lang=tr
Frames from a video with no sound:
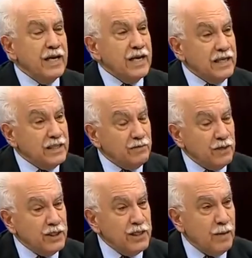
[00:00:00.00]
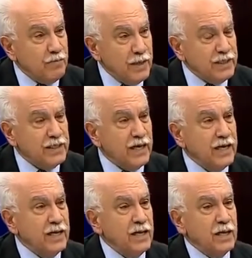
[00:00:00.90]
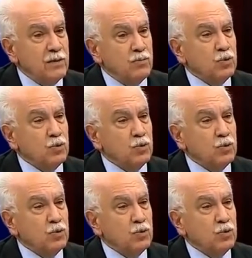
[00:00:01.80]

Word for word: yani savaşı yapmazsa, bu